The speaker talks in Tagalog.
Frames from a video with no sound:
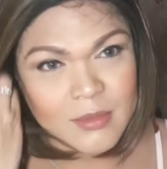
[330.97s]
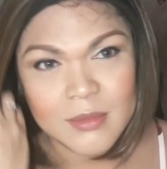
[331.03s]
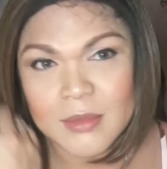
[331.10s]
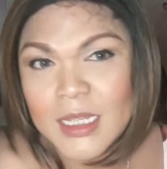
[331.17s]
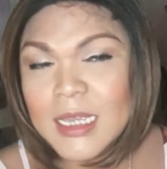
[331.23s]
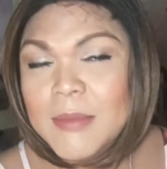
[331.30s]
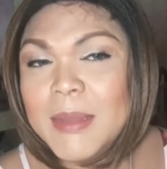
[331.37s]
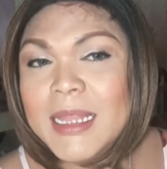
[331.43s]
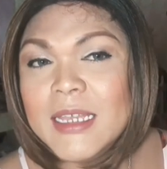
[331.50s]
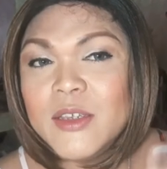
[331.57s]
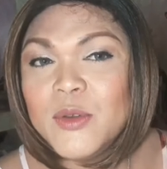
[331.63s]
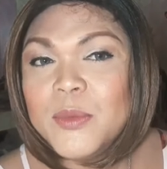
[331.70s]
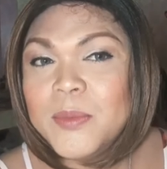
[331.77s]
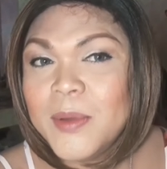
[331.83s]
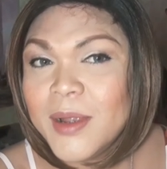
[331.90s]
Nag-iba lang
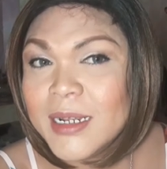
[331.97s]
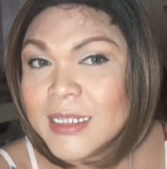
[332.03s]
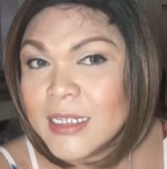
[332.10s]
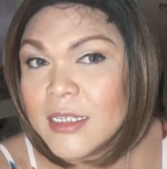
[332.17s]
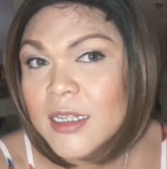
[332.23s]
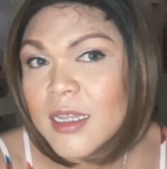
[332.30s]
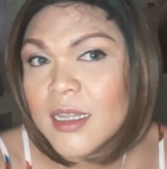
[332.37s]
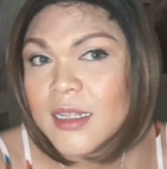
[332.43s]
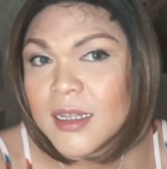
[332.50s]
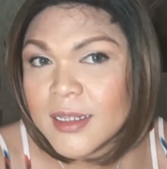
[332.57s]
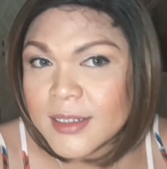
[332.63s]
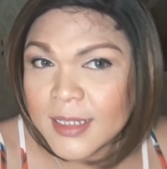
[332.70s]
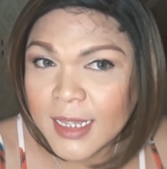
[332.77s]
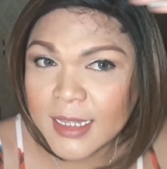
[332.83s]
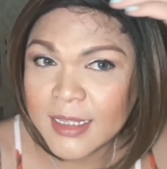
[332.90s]
yung party niya,
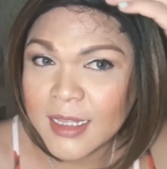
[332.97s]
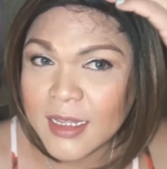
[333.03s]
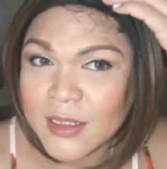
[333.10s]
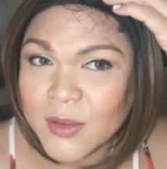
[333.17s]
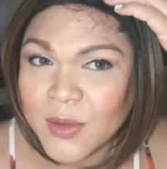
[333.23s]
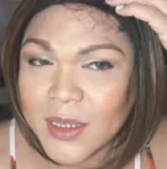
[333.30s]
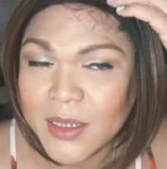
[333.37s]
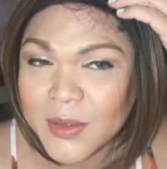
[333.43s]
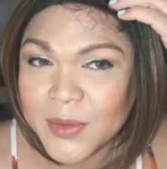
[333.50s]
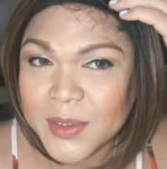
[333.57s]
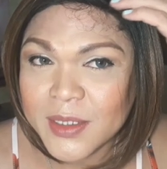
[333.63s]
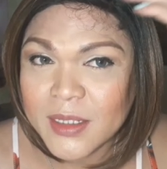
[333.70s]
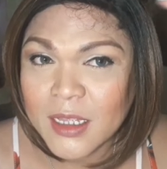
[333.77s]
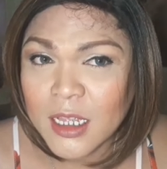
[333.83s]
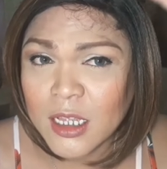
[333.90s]
naka-side na ito ngayon
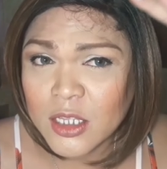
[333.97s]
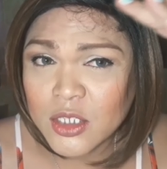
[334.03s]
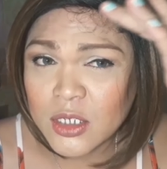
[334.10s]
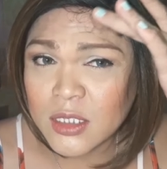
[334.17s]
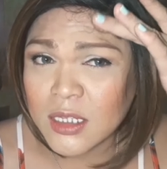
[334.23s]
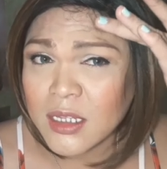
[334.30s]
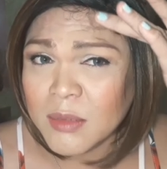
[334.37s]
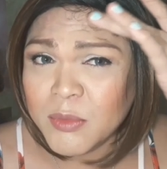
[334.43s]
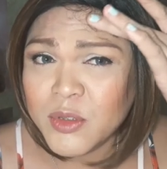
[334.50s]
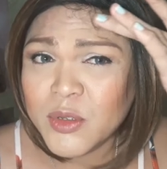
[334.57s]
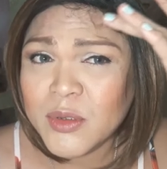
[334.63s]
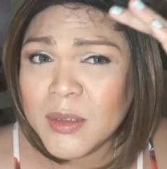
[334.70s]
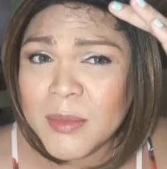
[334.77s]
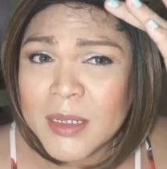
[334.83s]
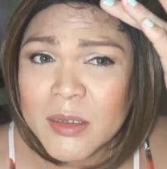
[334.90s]
Tingnan mo
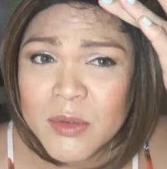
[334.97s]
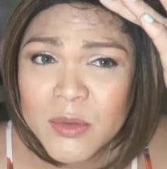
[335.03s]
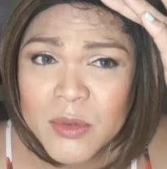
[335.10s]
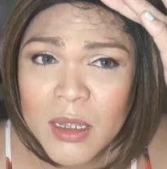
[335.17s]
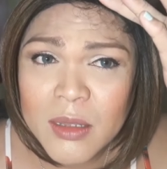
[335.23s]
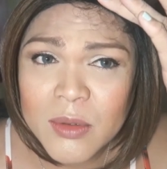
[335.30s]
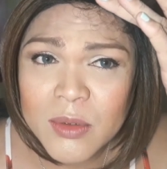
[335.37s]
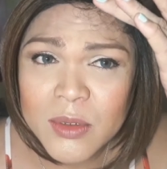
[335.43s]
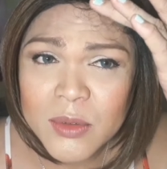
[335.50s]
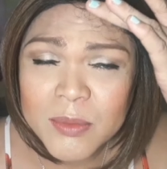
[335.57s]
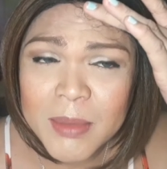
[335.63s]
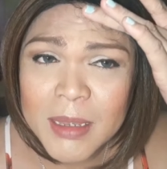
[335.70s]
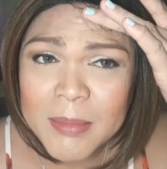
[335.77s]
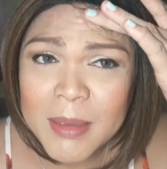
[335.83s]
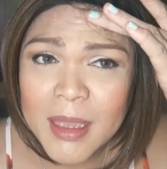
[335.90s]
yung naman yung ano, yung
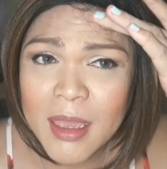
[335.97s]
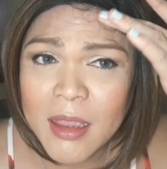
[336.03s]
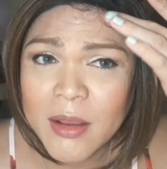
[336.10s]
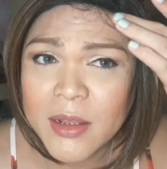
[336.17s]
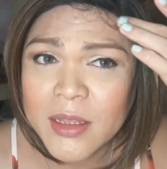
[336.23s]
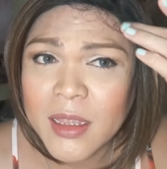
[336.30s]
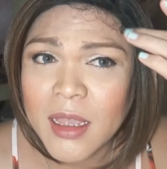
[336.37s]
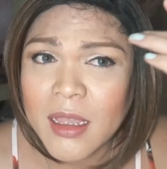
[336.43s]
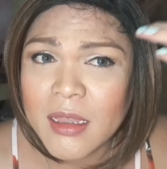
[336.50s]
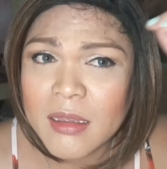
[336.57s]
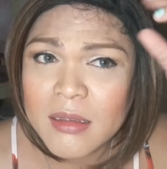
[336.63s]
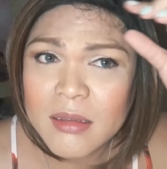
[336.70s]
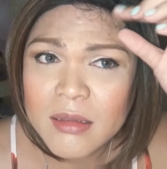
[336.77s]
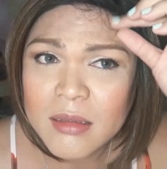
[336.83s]
baby hair niya.